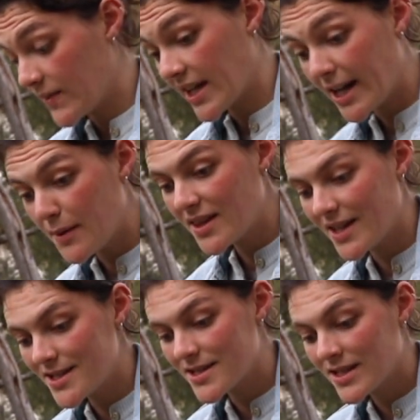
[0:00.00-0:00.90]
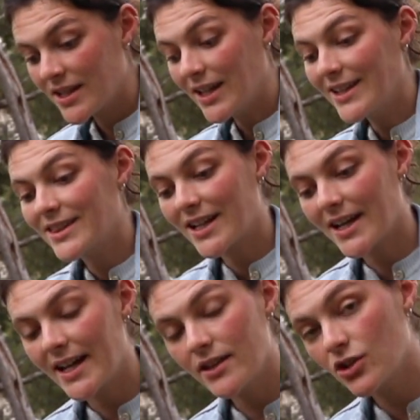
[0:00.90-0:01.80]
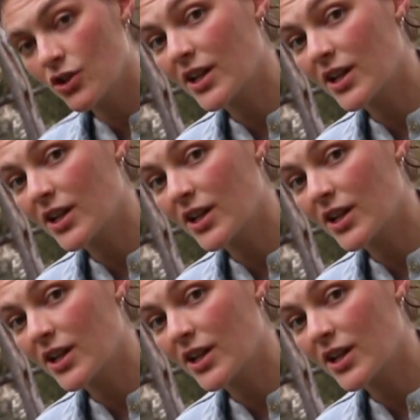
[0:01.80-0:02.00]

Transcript: de calabazas intercalado con